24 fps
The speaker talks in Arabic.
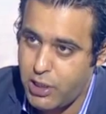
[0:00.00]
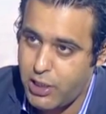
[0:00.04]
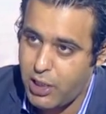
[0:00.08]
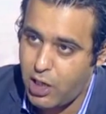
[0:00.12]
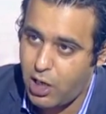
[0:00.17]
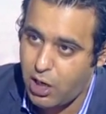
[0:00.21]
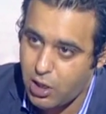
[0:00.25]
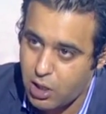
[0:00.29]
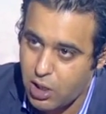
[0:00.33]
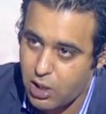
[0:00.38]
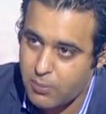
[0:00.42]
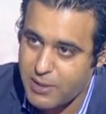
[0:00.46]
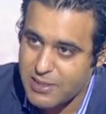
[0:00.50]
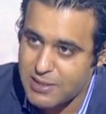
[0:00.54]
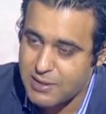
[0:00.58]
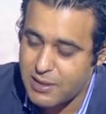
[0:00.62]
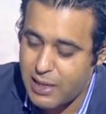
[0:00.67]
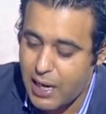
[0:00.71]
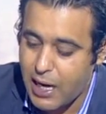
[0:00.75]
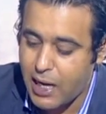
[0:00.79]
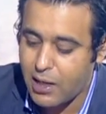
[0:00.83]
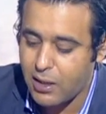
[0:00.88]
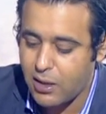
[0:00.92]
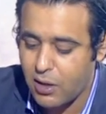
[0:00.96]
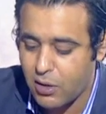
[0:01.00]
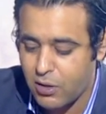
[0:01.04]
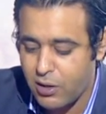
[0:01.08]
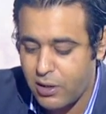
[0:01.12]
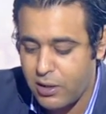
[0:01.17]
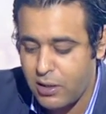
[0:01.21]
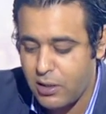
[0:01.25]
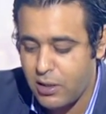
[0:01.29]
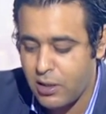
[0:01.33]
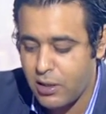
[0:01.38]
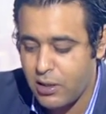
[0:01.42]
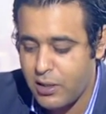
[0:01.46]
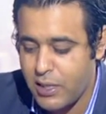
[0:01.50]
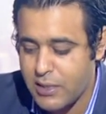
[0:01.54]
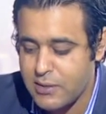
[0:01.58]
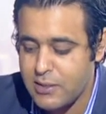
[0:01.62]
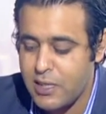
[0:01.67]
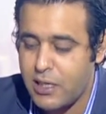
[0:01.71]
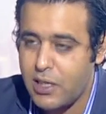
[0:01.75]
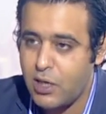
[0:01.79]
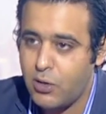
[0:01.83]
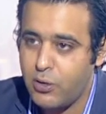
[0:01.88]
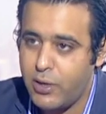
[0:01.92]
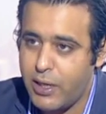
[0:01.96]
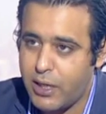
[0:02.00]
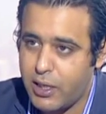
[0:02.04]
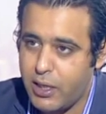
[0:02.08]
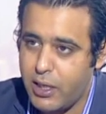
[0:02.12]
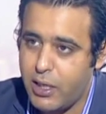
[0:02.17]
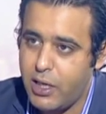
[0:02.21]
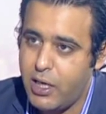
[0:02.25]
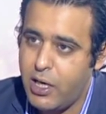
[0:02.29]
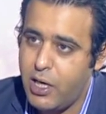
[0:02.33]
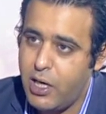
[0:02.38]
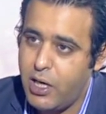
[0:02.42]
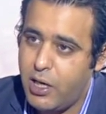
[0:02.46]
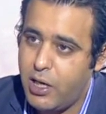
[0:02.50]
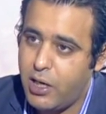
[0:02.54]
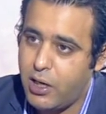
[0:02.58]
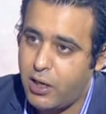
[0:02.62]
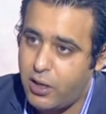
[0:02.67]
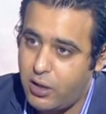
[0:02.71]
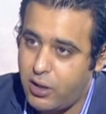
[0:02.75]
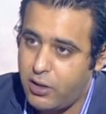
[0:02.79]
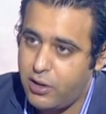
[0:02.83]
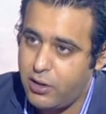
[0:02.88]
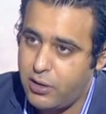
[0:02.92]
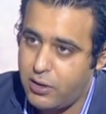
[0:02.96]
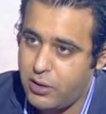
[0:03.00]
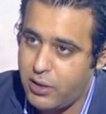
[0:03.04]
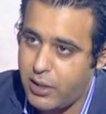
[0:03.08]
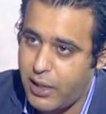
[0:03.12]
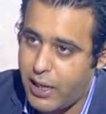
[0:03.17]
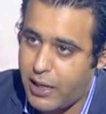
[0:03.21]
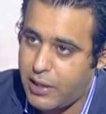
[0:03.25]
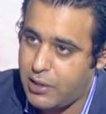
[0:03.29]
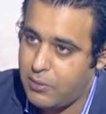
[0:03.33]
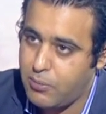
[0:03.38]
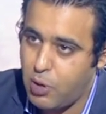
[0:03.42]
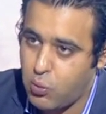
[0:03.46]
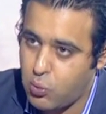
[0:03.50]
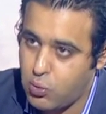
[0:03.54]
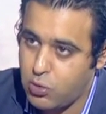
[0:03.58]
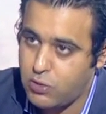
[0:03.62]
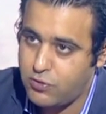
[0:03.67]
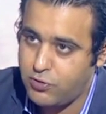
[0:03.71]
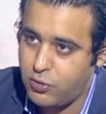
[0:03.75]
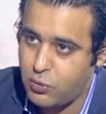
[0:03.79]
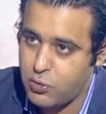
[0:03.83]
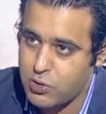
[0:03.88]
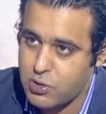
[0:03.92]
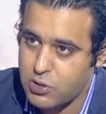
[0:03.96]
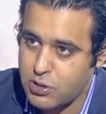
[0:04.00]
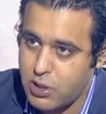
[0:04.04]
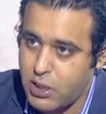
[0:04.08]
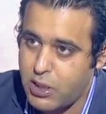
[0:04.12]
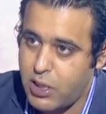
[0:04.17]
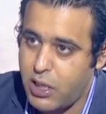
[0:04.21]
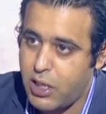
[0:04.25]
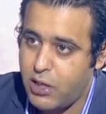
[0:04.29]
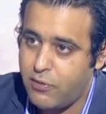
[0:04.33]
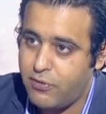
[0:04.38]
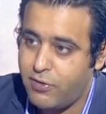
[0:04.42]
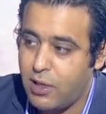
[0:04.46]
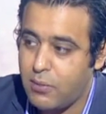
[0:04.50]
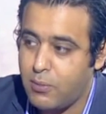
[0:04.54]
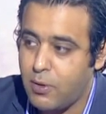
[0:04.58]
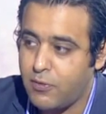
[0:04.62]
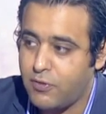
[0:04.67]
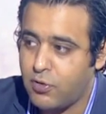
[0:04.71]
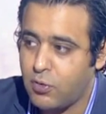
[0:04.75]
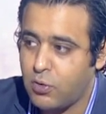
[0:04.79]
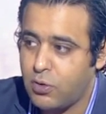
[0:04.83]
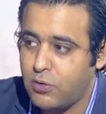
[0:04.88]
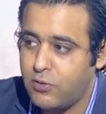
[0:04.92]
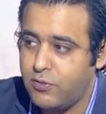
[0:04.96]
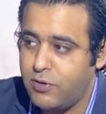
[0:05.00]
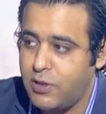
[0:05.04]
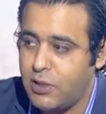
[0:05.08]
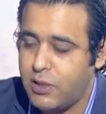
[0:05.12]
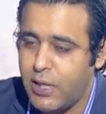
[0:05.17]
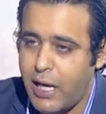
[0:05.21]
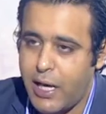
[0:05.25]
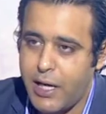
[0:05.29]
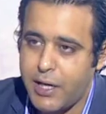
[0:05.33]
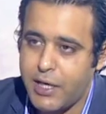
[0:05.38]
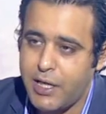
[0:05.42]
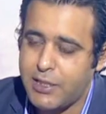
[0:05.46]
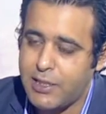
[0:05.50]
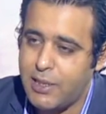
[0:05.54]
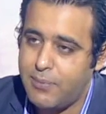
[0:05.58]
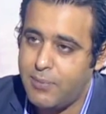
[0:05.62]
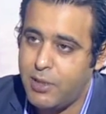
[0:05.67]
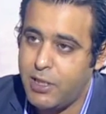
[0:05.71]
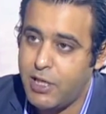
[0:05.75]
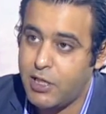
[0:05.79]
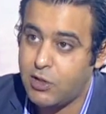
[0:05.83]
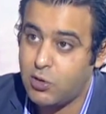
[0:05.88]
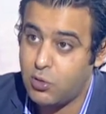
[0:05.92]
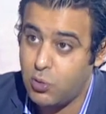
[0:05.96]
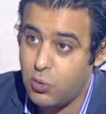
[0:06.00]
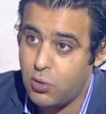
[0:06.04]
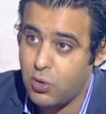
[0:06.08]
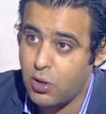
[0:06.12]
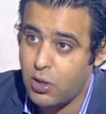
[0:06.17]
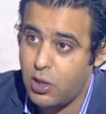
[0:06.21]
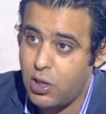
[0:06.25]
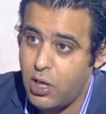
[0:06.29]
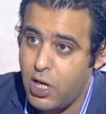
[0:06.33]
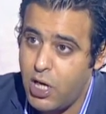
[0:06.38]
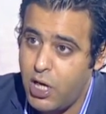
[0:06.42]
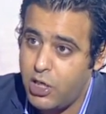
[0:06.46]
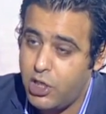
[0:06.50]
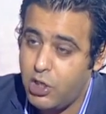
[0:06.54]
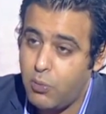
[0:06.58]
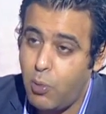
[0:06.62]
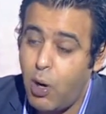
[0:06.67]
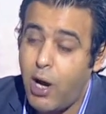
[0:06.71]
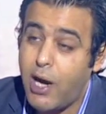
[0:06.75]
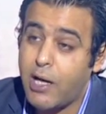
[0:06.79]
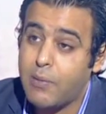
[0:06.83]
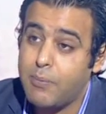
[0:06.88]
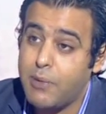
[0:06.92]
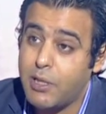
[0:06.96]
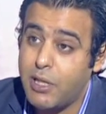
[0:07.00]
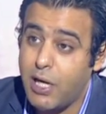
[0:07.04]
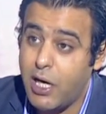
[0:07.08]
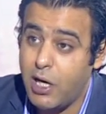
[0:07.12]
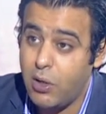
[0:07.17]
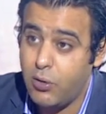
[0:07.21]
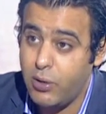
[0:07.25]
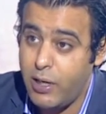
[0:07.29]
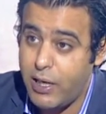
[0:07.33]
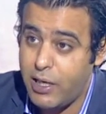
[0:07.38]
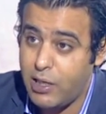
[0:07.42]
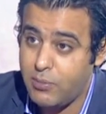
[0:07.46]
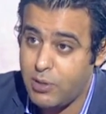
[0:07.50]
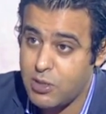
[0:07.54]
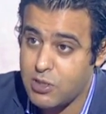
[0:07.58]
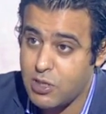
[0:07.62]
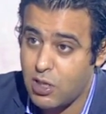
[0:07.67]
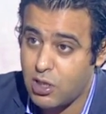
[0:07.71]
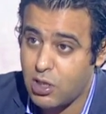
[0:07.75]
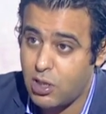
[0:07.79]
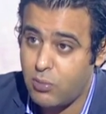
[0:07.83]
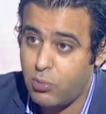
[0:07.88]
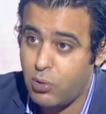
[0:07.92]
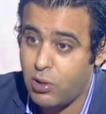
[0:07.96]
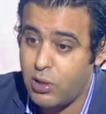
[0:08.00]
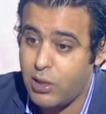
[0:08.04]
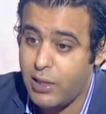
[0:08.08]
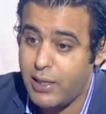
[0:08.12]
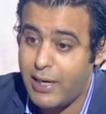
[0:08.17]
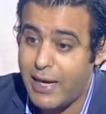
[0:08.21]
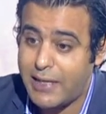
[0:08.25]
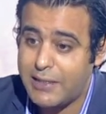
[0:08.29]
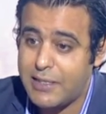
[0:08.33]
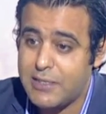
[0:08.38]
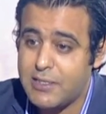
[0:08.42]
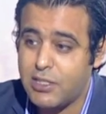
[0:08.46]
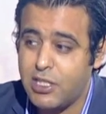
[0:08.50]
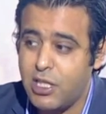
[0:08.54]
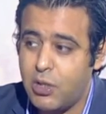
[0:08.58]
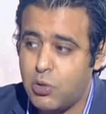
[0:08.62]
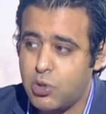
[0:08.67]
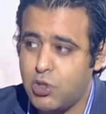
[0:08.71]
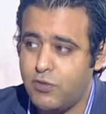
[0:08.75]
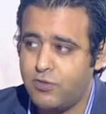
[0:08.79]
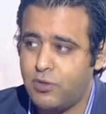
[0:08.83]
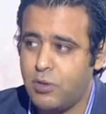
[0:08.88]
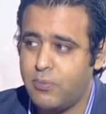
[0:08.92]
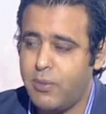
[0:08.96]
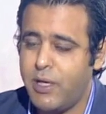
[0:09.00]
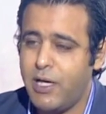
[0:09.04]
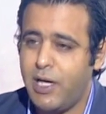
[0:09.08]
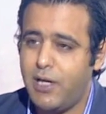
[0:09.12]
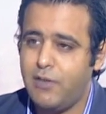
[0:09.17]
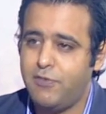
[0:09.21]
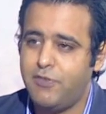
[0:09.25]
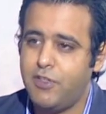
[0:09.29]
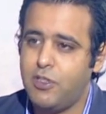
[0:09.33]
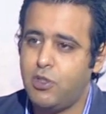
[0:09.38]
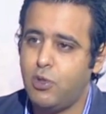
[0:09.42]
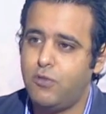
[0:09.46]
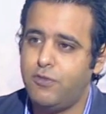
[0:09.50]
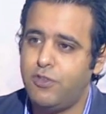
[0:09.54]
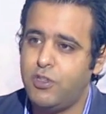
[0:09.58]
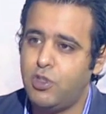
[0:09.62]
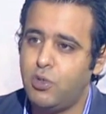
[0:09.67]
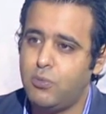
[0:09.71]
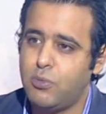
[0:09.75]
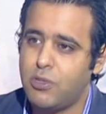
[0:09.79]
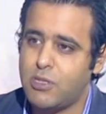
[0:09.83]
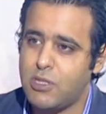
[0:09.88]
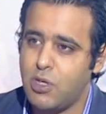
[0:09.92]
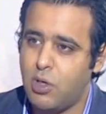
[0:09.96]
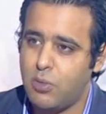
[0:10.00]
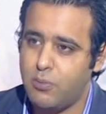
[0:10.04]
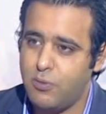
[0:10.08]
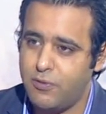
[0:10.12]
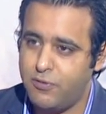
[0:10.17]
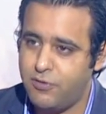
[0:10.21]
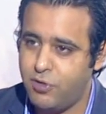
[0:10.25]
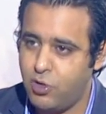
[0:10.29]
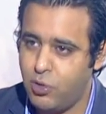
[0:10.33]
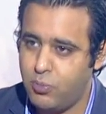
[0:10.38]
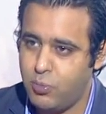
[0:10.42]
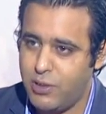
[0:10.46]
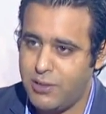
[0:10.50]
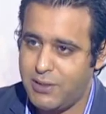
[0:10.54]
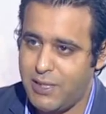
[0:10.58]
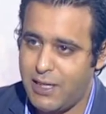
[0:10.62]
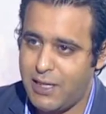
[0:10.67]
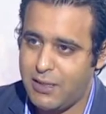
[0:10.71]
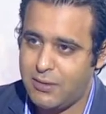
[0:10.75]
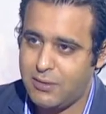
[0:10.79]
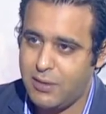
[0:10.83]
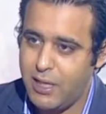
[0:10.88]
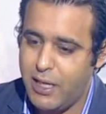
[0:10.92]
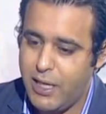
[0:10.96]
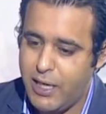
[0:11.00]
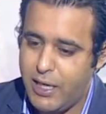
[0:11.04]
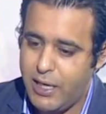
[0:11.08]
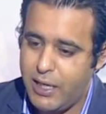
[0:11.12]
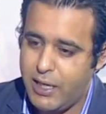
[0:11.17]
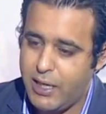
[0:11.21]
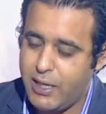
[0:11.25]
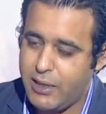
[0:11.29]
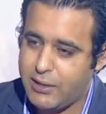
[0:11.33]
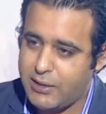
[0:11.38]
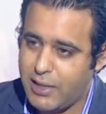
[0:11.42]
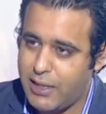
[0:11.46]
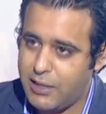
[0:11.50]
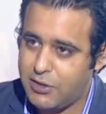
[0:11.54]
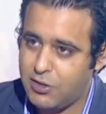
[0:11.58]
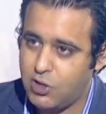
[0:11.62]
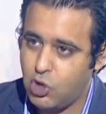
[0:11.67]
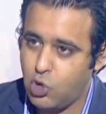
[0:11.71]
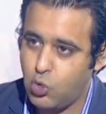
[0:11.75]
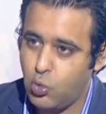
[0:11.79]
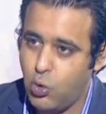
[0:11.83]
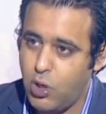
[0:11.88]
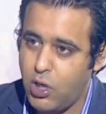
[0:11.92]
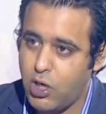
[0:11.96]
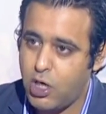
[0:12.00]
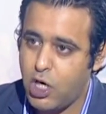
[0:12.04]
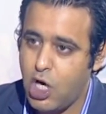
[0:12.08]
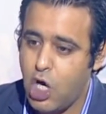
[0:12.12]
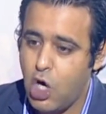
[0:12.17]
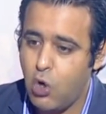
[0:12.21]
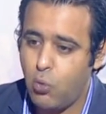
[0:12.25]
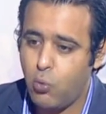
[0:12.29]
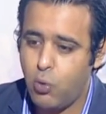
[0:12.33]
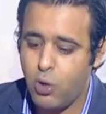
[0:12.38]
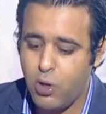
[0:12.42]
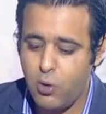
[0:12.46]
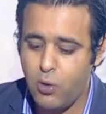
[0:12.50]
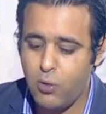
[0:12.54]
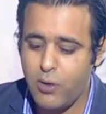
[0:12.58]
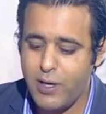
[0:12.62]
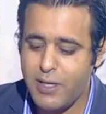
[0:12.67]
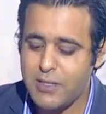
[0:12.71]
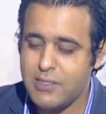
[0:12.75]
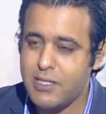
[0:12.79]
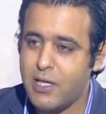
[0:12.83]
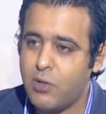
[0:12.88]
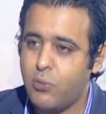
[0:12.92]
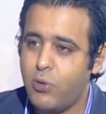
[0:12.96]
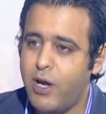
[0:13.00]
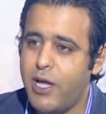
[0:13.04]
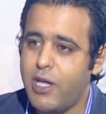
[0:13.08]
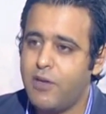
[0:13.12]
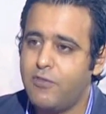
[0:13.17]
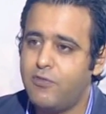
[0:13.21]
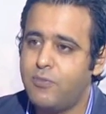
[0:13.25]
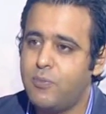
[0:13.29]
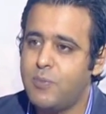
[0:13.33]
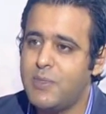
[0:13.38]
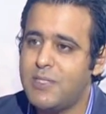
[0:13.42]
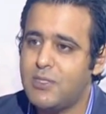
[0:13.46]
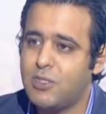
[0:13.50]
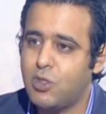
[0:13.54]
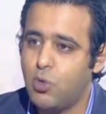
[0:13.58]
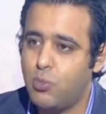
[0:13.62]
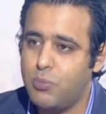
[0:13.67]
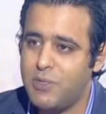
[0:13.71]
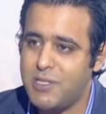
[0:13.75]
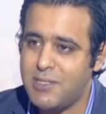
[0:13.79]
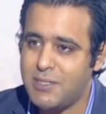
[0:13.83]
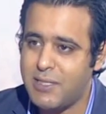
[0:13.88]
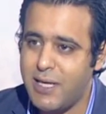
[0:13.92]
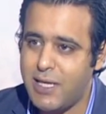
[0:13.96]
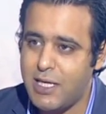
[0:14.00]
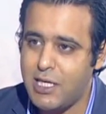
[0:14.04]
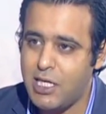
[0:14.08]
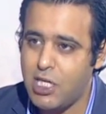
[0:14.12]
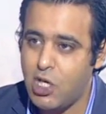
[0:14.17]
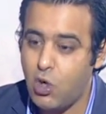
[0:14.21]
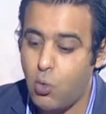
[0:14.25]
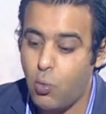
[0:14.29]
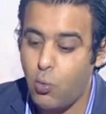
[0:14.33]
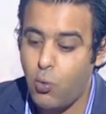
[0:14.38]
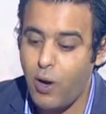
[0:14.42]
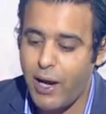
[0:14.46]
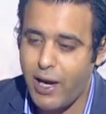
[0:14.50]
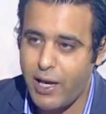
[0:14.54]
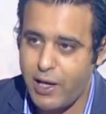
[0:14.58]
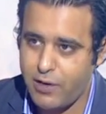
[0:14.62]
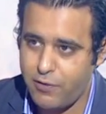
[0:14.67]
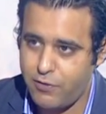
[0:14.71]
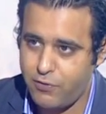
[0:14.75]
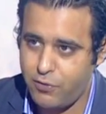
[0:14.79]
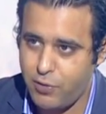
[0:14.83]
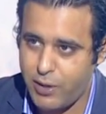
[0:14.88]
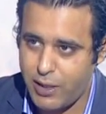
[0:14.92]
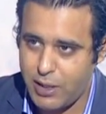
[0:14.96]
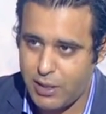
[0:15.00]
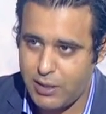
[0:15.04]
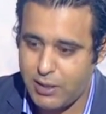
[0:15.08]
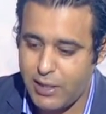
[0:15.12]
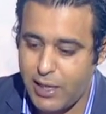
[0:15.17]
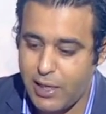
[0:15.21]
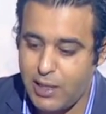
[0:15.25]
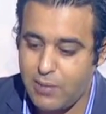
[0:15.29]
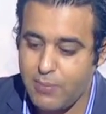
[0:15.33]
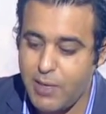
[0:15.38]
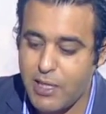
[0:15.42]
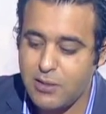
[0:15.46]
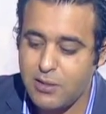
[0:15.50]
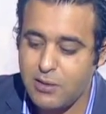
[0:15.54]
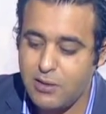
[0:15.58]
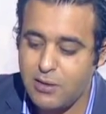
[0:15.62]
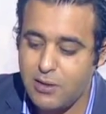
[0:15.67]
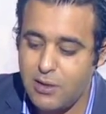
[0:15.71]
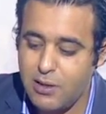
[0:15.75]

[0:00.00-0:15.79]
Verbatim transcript: اللي خرج بس لا على الاقل لا زال هناك آه، خائن يعني موجود في وسطنا فالمفروض في تحريات امنيه تجرى لمحاكمه هؤلاء اللي بيسربوا الاحداث انت لو شفت امبارح الفيديو الفيديو متصور من فوق بيت ثلاث ثلاث آه، ادوار وهو اذا واقف ومستني وعارف واخد تعليمات ان